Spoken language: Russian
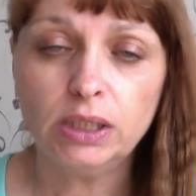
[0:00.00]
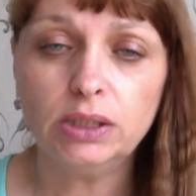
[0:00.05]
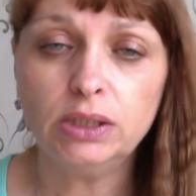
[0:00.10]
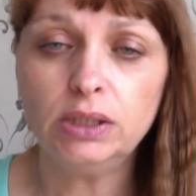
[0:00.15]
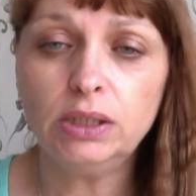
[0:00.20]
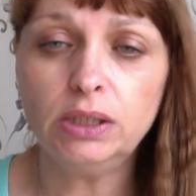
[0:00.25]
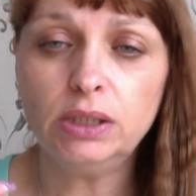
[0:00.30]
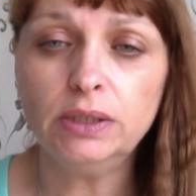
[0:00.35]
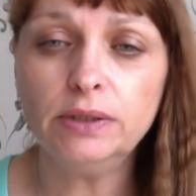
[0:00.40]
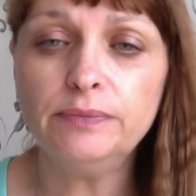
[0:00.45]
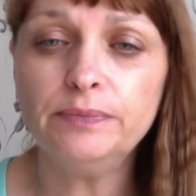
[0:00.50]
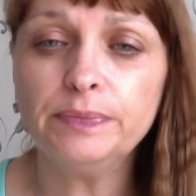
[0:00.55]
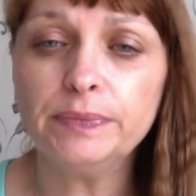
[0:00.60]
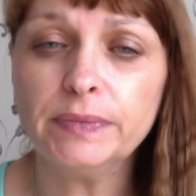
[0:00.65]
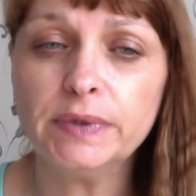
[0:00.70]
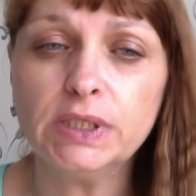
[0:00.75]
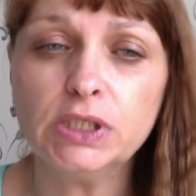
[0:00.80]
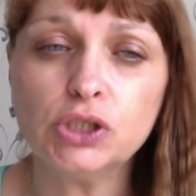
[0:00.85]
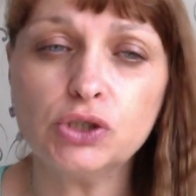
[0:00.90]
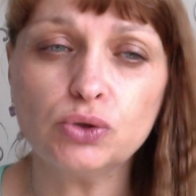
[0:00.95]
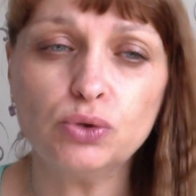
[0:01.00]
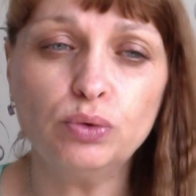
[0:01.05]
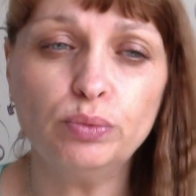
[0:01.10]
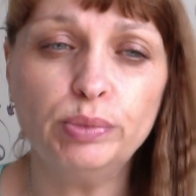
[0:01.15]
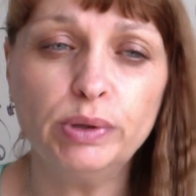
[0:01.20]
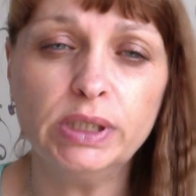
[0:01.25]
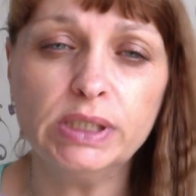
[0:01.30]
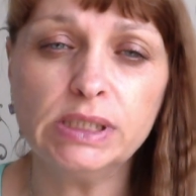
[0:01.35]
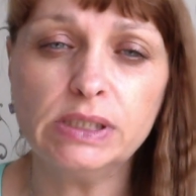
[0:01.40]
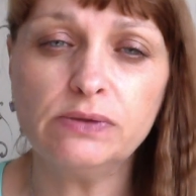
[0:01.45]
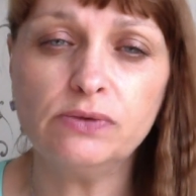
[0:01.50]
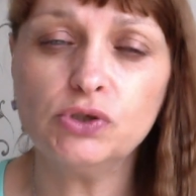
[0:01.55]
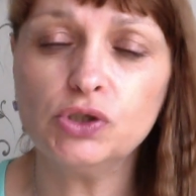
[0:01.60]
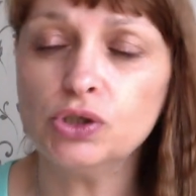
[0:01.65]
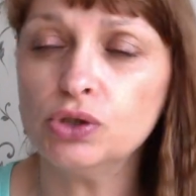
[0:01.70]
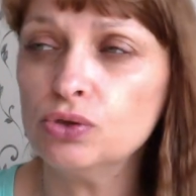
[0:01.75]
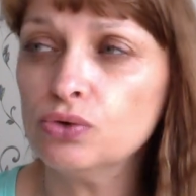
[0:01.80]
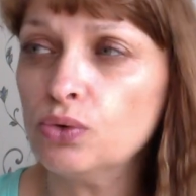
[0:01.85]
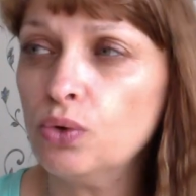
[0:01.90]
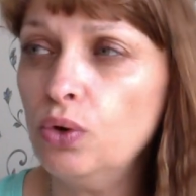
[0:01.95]
и чтобы
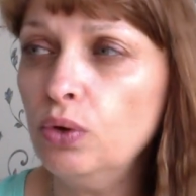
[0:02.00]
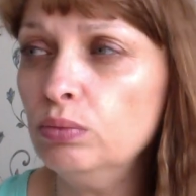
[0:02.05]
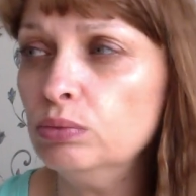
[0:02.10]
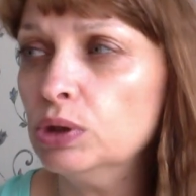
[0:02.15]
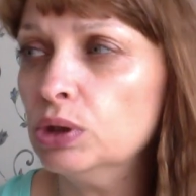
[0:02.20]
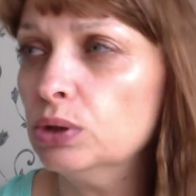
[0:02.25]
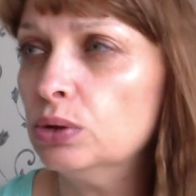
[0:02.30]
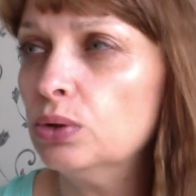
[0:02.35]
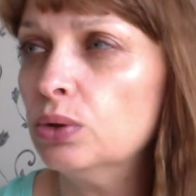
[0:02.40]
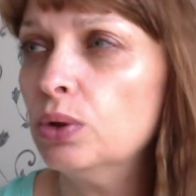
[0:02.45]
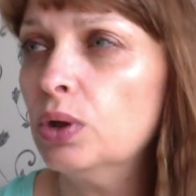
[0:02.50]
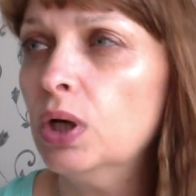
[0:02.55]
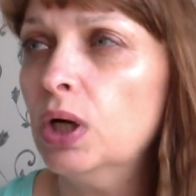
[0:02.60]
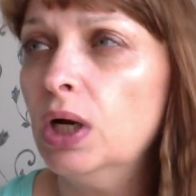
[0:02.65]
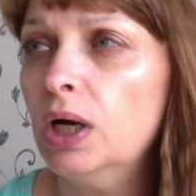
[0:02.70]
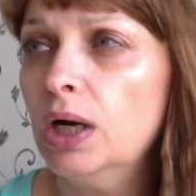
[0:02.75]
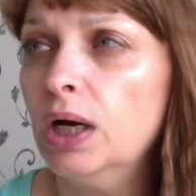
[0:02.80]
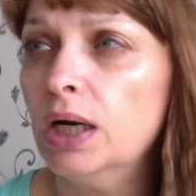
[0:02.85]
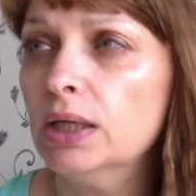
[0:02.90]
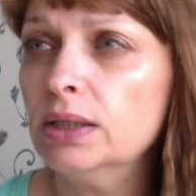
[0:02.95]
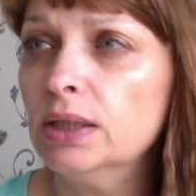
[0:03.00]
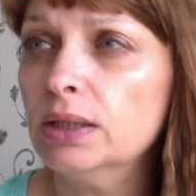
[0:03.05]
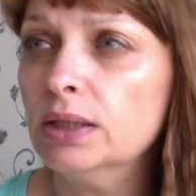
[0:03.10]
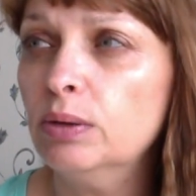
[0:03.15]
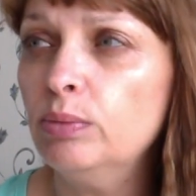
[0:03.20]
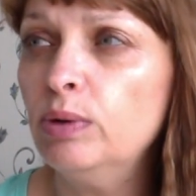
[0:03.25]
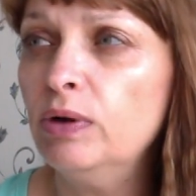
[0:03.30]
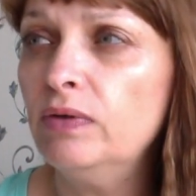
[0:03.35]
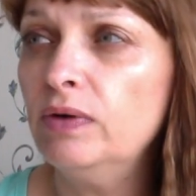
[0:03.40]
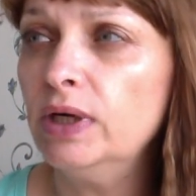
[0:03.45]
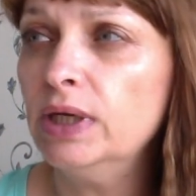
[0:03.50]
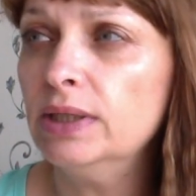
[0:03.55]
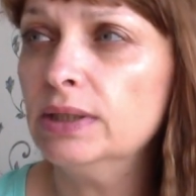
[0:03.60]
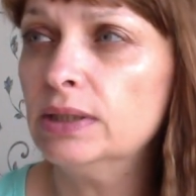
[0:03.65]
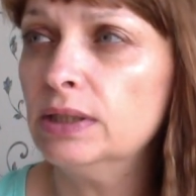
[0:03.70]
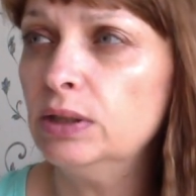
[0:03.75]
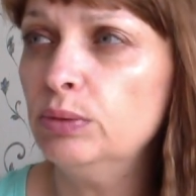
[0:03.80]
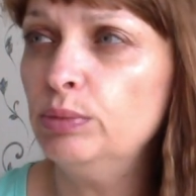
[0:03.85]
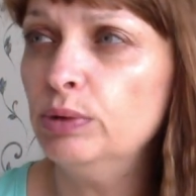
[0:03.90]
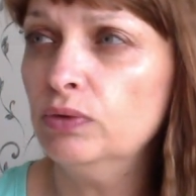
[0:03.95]
освежить комнату, она
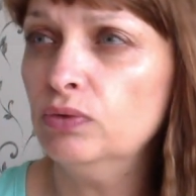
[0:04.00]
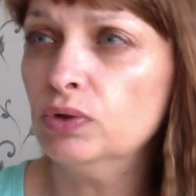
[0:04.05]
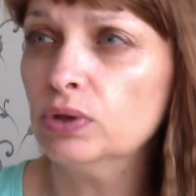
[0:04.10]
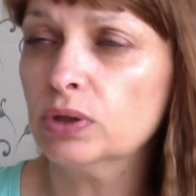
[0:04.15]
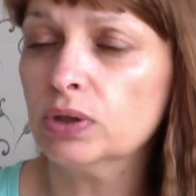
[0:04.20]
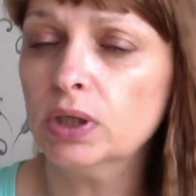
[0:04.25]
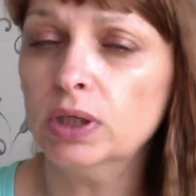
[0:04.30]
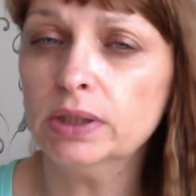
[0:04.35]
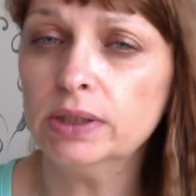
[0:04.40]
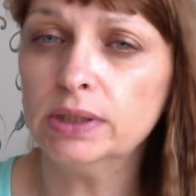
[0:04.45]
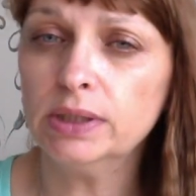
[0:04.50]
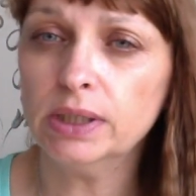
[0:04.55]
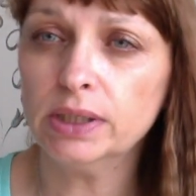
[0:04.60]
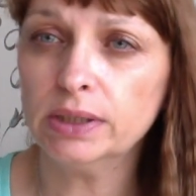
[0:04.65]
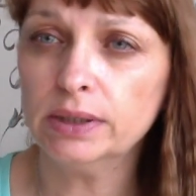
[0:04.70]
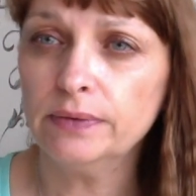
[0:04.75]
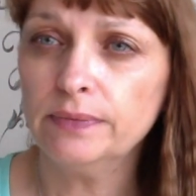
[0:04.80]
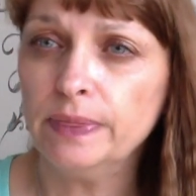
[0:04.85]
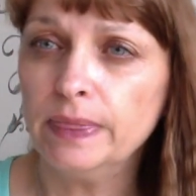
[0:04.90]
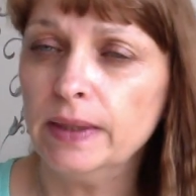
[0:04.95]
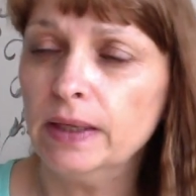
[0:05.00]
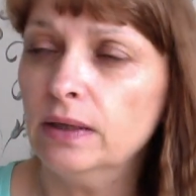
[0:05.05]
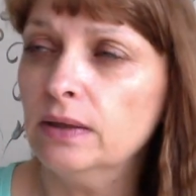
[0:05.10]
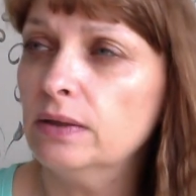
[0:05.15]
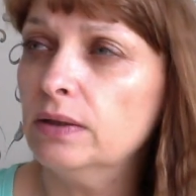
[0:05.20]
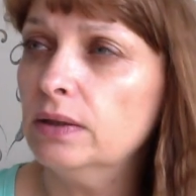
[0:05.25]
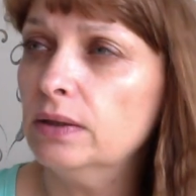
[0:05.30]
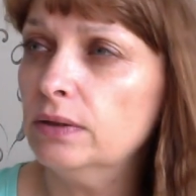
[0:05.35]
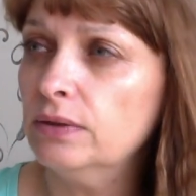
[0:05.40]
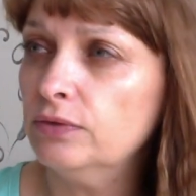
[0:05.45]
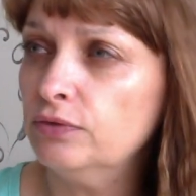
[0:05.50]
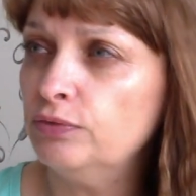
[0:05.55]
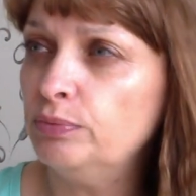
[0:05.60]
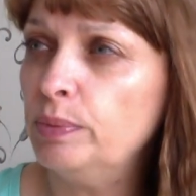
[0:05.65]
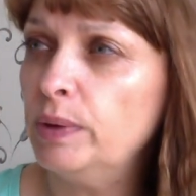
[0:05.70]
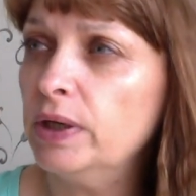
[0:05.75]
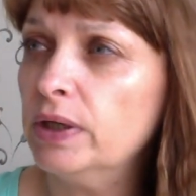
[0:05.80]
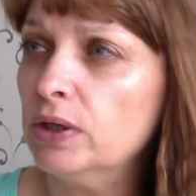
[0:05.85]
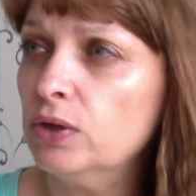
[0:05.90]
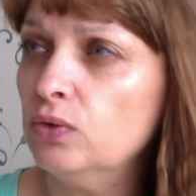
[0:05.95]
добавляет либо вот, как я, в
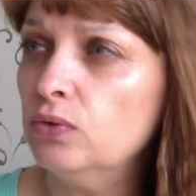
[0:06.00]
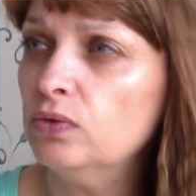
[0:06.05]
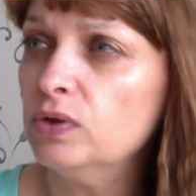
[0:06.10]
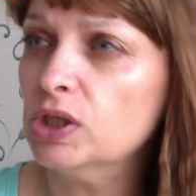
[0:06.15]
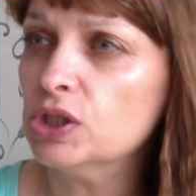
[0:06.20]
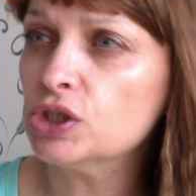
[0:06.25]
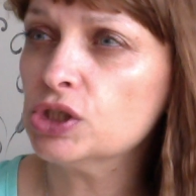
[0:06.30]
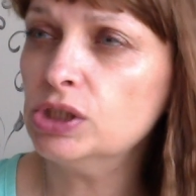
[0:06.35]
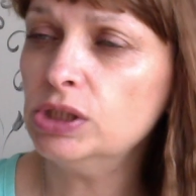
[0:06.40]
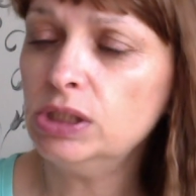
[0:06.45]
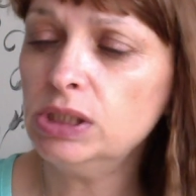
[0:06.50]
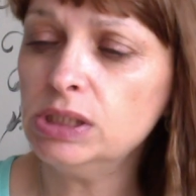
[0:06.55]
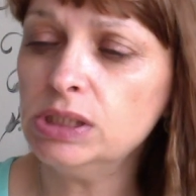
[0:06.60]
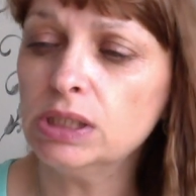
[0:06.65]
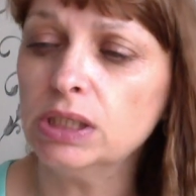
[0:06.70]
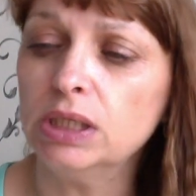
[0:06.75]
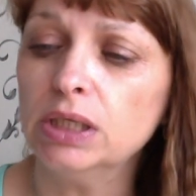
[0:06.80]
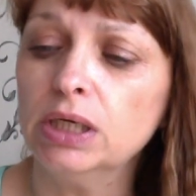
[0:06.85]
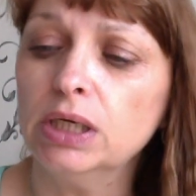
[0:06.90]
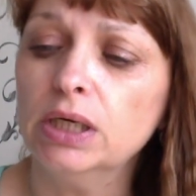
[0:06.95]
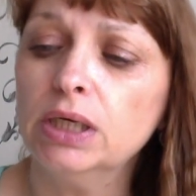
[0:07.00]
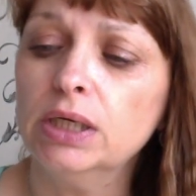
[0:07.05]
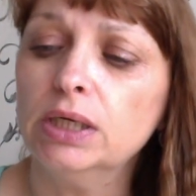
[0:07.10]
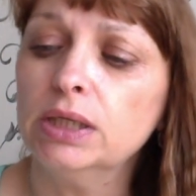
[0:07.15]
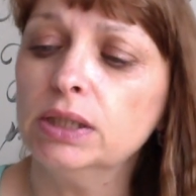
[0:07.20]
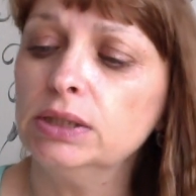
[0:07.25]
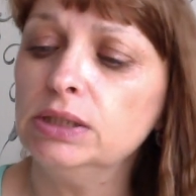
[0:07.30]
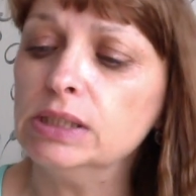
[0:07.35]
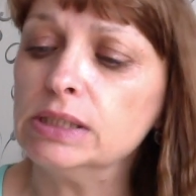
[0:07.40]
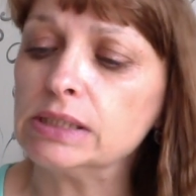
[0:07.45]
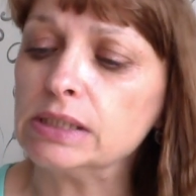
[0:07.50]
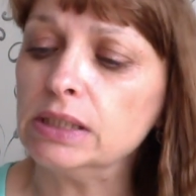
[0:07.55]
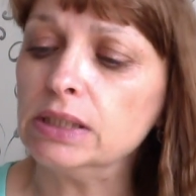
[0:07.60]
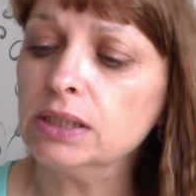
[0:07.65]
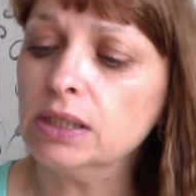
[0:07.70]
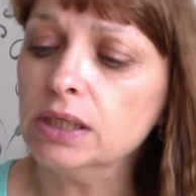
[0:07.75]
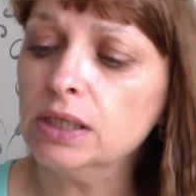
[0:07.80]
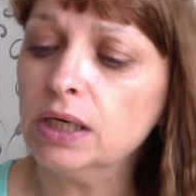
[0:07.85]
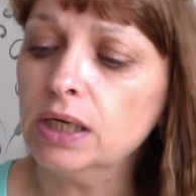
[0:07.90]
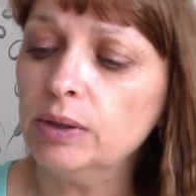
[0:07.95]
пароувлажнитель,
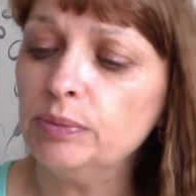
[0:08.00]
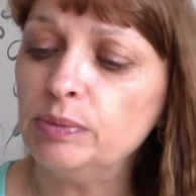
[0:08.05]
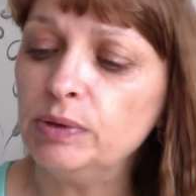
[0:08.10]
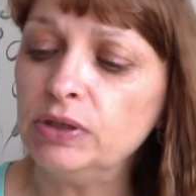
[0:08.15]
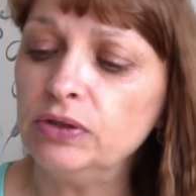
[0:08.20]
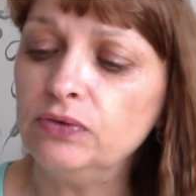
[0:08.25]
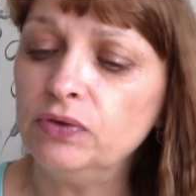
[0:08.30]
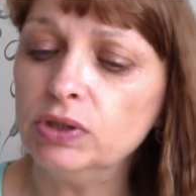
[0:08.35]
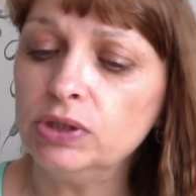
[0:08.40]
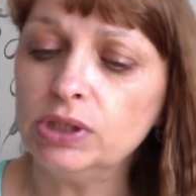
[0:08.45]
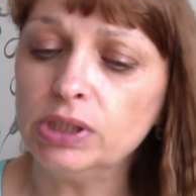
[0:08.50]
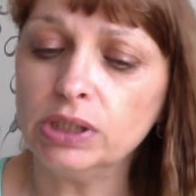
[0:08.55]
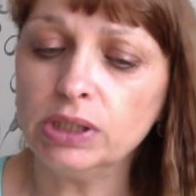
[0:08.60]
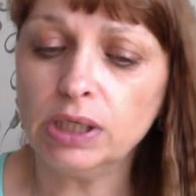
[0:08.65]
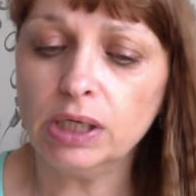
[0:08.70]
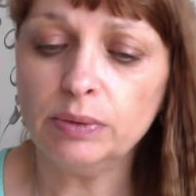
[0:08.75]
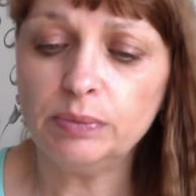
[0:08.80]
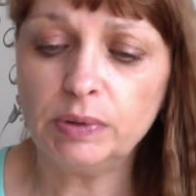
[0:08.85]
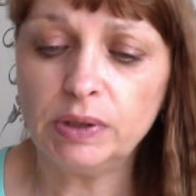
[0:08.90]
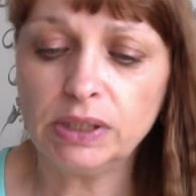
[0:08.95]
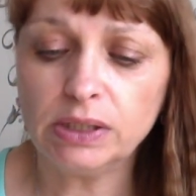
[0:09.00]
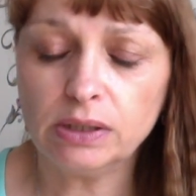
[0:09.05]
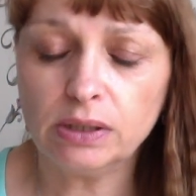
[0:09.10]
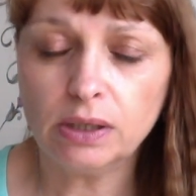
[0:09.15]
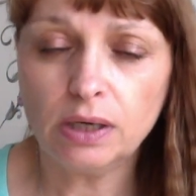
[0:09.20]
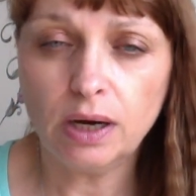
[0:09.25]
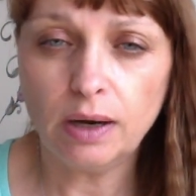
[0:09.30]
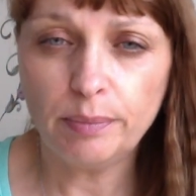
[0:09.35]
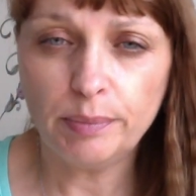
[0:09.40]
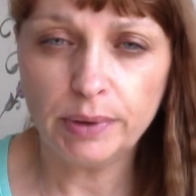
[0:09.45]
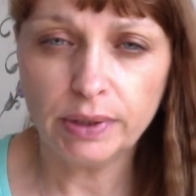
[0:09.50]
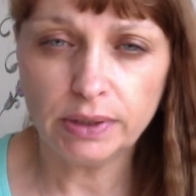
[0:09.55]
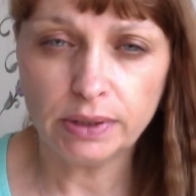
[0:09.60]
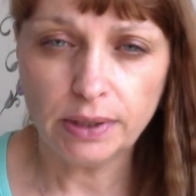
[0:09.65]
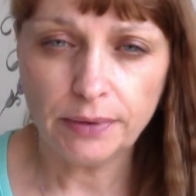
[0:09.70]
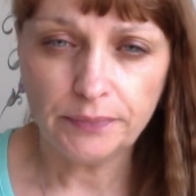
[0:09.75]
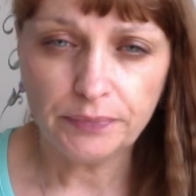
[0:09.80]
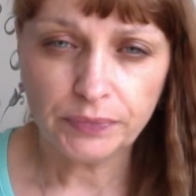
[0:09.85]
несколько капель, 2-3 капельки капает.